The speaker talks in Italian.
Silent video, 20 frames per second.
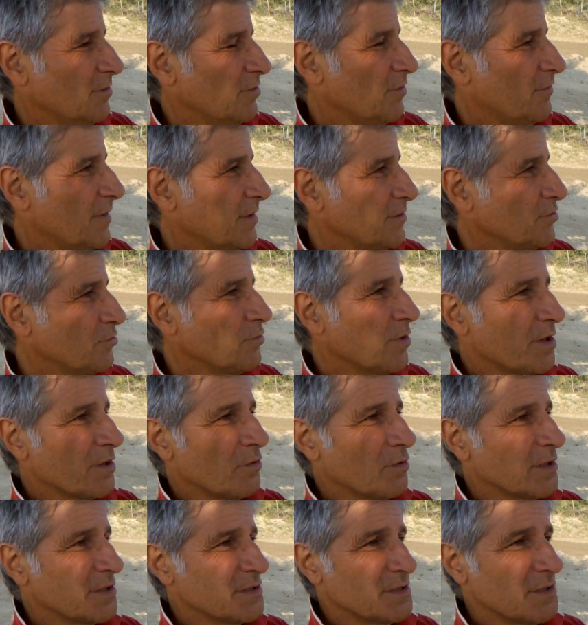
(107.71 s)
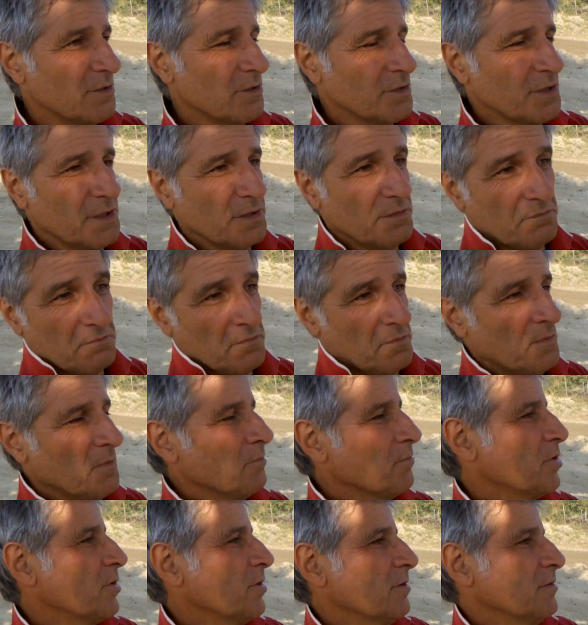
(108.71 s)
io ho fatto due regolazioni,
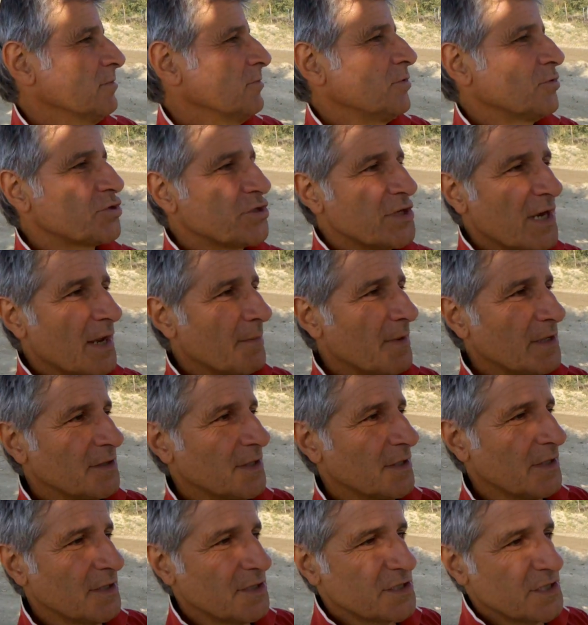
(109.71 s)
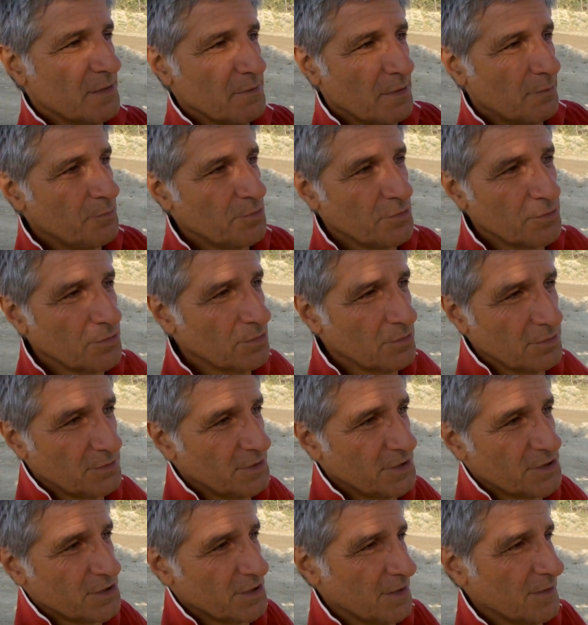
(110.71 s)
però non si lamentano insieme più,
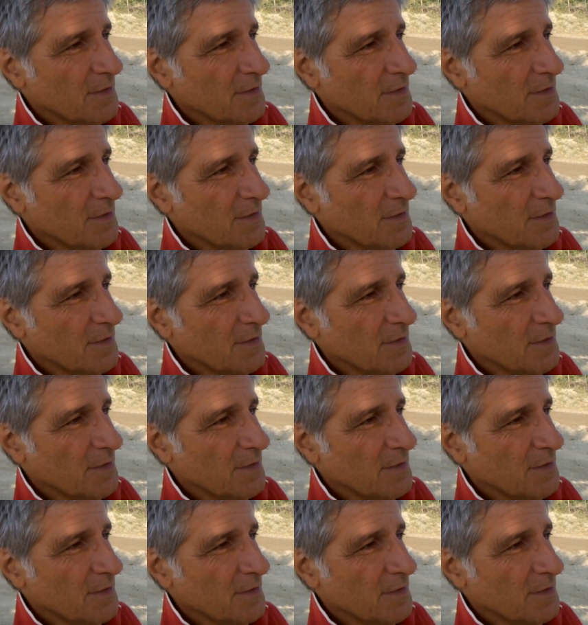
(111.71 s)
dice...